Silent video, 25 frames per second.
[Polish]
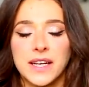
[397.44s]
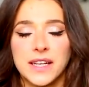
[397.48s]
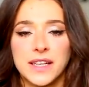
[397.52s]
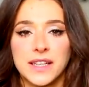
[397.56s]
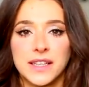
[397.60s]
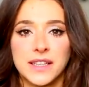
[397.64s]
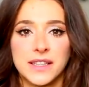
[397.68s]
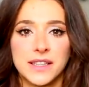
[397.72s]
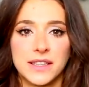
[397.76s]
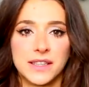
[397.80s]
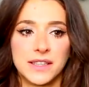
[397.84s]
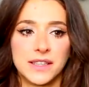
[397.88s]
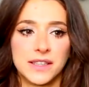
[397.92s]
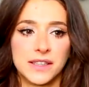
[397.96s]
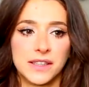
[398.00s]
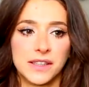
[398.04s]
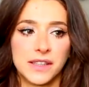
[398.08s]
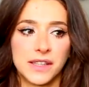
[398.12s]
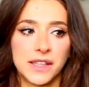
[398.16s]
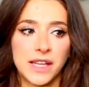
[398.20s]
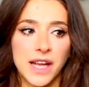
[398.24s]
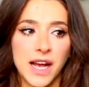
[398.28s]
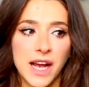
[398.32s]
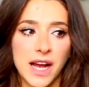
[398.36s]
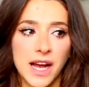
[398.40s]
E,
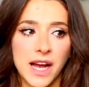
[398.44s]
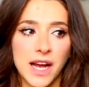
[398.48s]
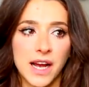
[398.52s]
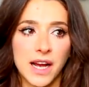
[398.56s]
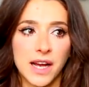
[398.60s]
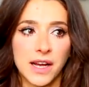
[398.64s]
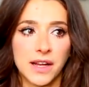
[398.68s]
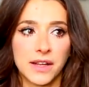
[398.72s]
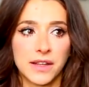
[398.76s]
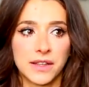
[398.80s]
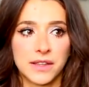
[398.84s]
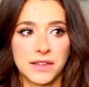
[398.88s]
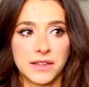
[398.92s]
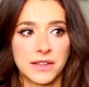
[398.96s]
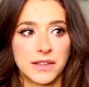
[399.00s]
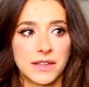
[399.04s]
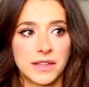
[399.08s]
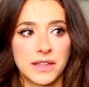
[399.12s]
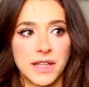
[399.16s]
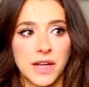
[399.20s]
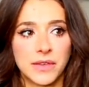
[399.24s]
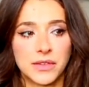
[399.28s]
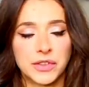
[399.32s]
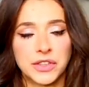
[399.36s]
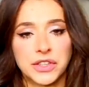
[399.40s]
ja
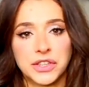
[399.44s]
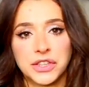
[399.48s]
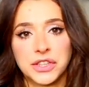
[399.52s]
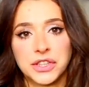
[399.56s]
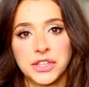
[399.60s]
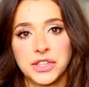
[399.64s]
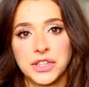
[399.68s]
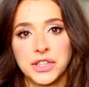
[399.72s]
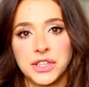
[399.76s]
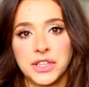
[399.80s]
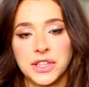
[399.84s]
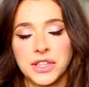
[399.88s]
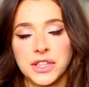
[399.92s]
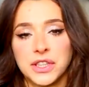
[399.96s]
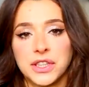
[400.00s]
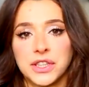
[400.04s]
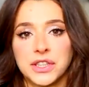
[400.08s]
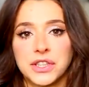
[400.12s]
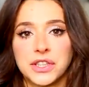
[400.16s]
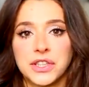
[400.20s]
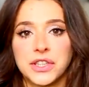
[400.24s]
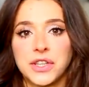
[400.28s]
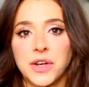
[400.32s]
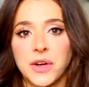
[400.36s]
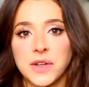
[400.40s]
nawet jeśli,
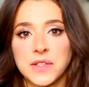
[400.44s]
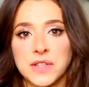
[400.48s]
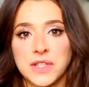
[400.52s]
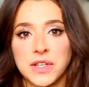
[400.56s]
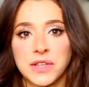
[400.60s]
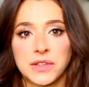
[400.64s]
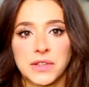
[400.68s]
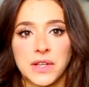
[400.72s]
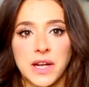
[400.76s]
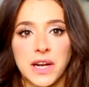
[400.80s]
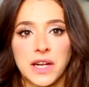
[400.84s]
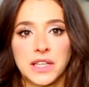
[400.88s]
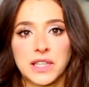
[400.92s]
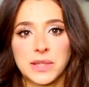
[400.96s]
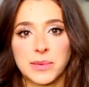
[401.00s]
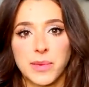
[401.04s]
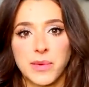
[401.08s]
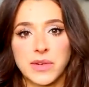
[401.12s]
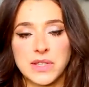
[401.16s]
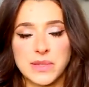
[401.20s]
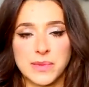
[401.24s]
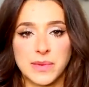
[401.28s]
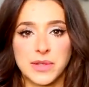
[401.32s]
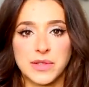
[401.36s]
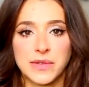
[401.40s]
jeśli chodzę do toalety
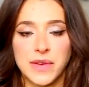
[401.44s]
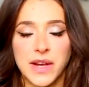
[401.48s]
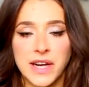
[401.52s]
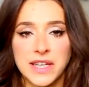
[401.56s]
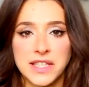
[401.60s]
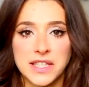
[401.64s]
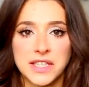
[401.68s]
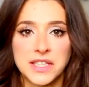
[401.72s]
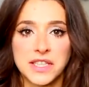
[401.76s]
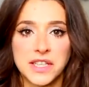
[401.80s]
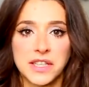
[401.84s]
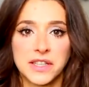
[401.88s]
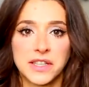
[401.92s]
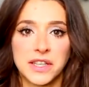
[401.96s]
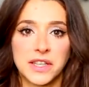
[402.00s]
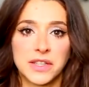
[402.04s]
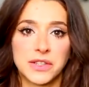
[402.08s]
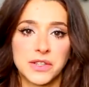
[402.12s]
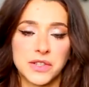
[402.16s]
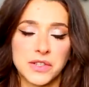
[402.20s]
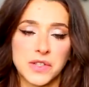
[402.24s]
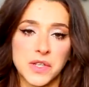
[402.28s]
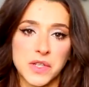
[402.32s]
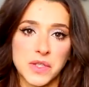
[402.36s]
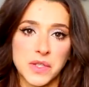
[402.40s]
powiedzmy dwa razy dziennie,
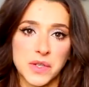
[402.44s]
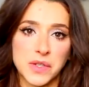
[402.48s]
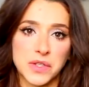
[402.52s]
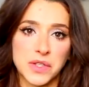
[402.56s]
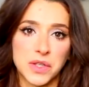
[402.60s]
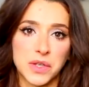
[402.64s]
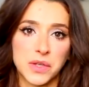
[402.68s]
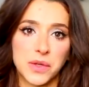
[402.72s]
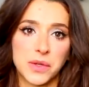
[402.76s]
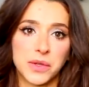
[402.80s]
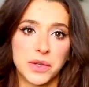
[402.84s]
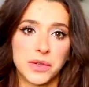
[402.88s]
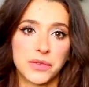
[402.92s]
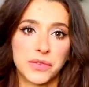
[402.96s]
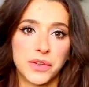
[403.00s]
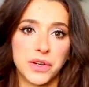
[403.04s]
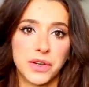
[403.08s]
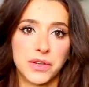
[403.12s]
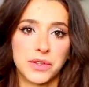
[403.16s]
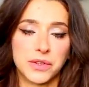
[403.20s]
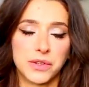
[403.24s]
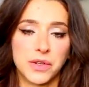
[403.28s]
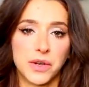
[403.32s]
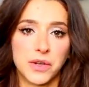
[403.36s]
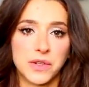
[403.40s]
to stosując chlorofil
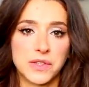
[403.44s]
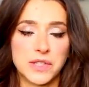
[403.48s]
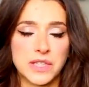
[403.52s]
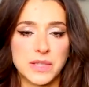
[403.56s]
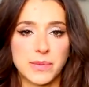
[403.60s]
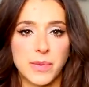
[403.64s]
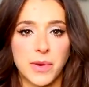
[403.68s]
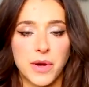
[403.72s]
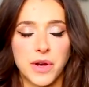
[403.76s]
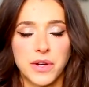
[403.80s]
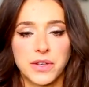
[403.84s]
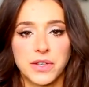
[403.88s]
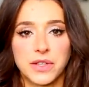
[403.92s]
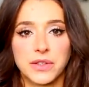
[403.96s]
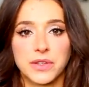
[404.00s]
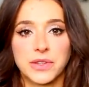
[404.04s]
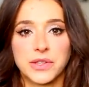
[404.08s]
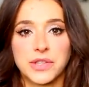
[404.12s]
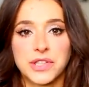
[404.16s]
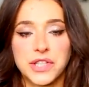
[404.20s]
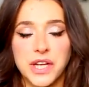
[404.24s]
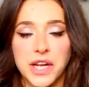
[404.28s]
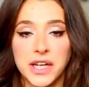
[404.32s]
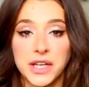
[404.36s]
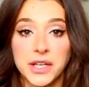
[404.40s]
dochodzę spokojnie do
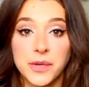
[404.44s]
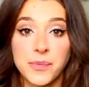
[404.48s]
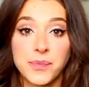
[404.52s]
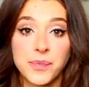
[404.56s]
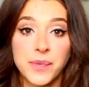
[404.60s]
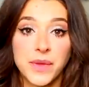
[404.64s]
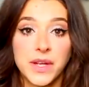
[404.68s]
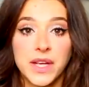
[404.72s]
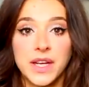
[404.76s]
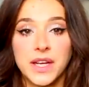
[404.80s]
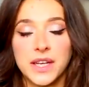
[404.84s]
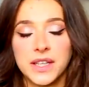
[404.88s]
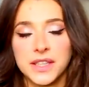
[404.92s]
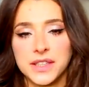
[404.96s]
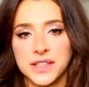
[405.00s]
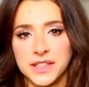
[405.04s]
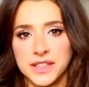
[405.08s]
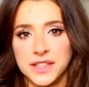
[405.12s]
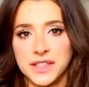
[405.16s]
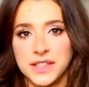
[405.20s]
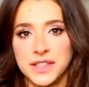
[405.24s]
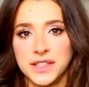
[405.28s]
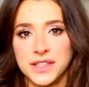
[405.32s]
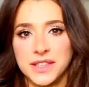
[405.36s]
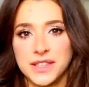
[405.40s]
trzech
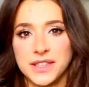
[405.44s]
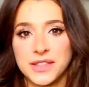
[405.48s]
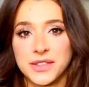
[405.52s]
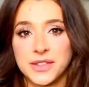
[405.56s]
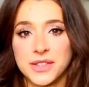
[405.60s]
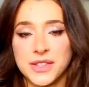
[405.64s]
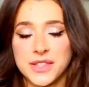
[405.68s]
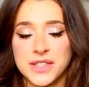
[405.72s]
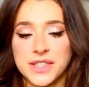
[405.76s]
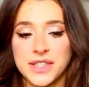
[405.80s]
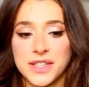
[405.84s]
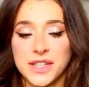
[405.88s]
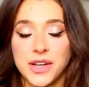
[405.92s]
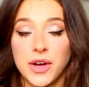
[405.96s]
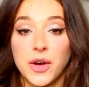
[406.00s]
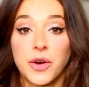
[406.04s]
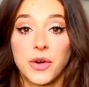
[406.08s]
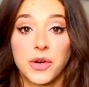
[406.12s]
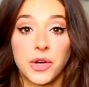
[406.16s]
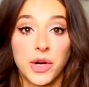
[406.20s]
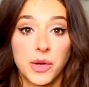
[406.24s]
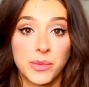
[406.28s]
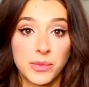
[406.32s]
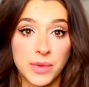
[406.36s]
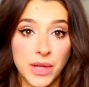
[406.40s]
i, i to jest
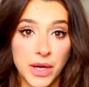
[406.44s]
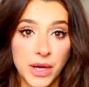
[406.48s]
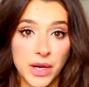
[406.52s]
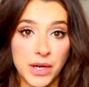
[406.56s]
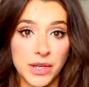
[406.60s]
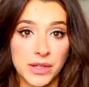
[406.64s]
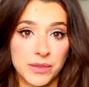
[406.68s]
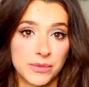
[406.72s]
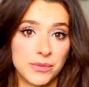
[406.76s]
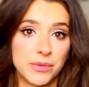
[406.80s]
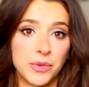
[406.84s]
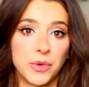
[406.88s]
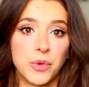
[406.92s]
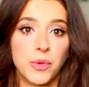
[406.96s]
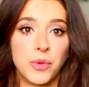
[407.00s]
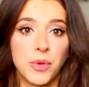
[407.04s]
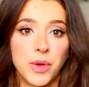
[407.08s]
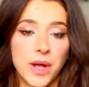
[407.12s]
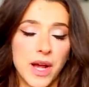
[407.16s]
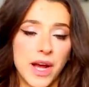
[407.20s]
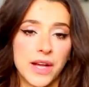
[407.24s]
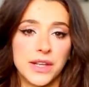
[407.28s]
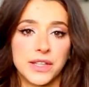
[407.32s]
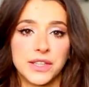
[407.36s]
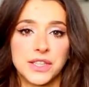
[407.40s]
ogromna
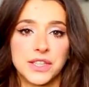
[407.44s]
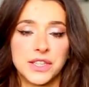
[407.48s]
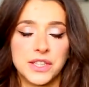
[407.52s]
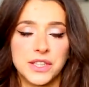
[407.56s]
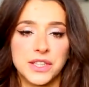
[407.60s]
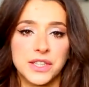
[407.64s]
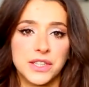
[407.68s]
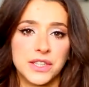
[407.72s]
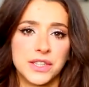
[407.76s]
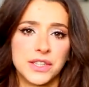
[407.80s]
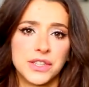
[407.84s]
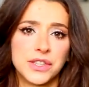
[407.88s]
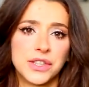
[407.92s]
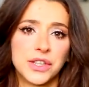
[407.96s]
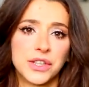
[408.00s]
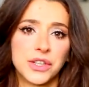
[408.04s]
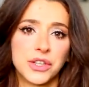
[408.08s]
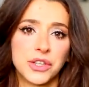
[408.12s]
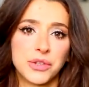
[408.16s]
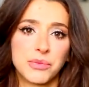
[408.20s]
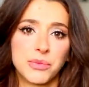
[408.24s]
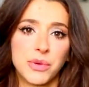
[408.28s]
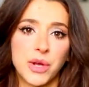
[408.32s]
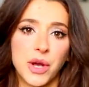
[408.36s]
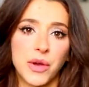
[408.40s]
ulga, jeśli, jeśli
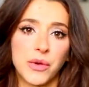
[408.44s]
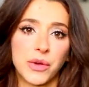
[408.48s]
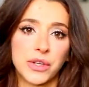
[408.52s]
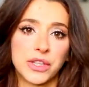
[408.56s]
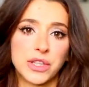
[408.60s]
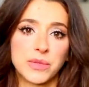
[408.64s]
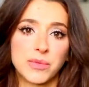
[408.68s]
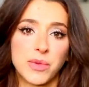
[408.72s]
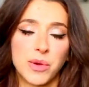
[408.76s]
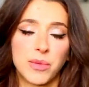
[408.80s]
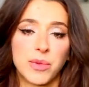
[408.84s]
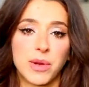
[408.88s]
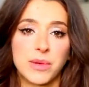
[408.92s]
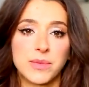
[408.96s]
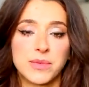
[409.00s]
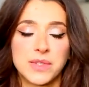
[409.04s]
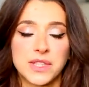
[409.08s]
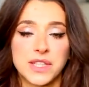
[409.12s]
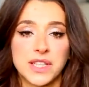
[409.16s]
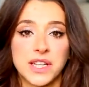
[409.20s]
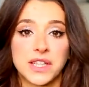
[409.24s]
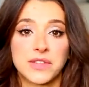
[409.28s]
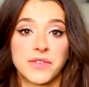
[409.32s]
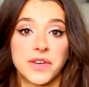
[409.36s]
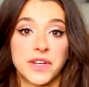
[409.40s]
ktoś miał jakieś problemy
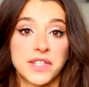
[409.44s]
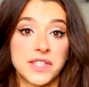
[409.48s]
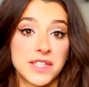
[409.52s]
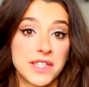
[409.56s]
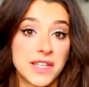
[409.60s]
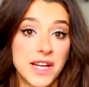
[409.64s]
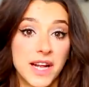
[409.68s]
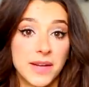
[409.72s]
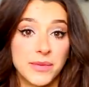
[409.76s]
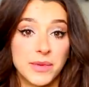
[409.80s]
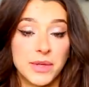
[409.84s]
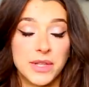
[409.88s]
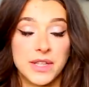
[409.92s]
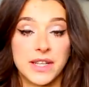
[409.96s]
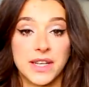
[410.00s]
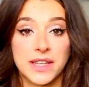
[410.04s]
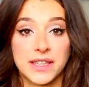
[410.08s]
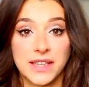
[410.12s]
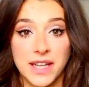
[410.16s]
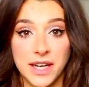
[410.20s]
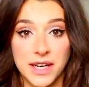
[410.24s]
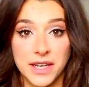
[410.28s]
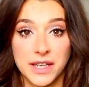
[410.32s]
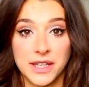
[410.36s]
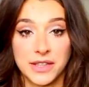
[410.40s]
z zatwardzeniem i
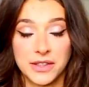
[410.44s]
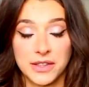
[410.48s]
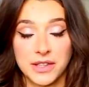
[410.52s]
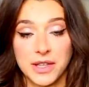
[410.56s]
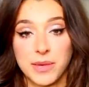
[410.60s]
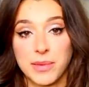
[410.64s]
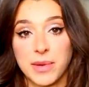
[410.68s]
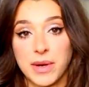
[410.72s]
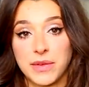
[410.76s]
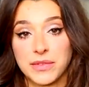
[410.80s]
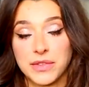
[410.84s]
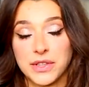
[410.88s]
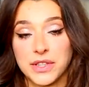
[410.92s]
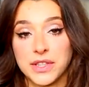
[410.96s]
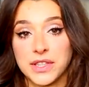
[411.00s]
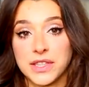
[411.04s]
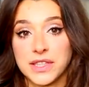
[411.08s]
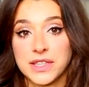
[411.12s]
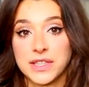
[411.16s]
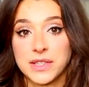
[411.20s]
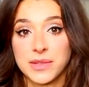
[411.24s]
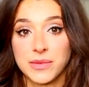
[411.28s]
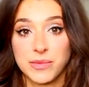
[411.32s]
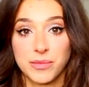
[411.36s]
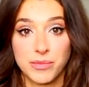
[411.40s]
tak dalej, naprawdę
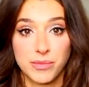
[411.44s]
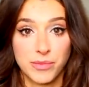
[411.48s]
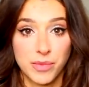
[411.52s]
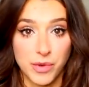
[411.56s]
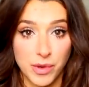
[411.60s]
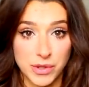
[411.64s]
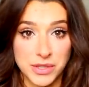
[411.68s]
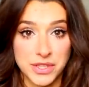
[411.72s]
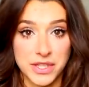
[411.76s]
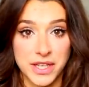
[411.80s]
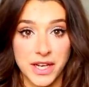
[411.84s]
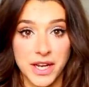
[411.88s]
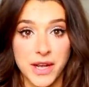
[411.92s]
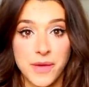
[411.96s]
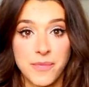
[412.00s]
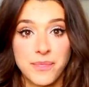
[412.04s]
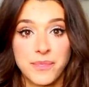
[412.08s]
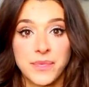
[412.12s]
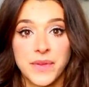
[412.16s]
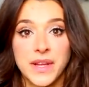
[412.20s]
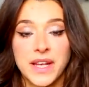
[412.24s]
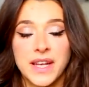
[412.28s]
jest boskie.